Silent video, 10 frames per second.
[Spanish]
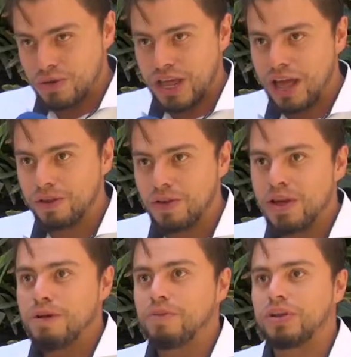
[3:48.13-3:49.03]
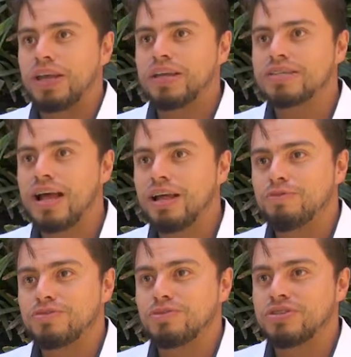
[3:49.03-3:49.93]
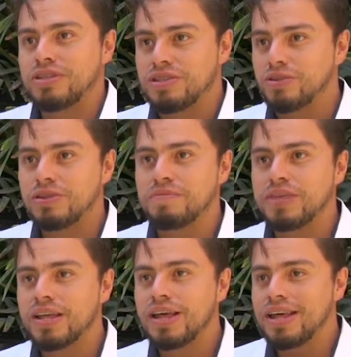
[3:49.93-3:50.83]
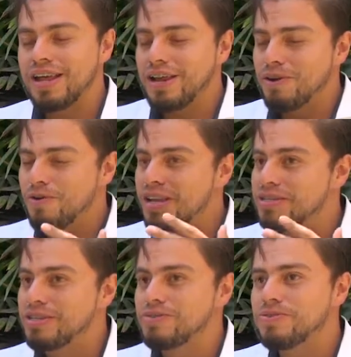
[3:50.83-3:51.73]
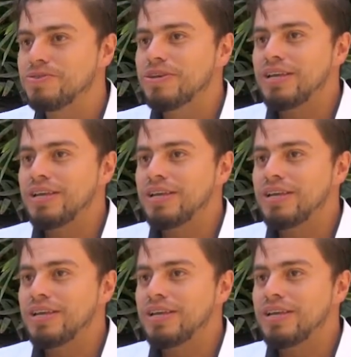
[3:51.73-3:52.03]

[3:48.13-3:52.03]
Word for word: cuidado, porque quizá nuestro sentido de vida no ha sido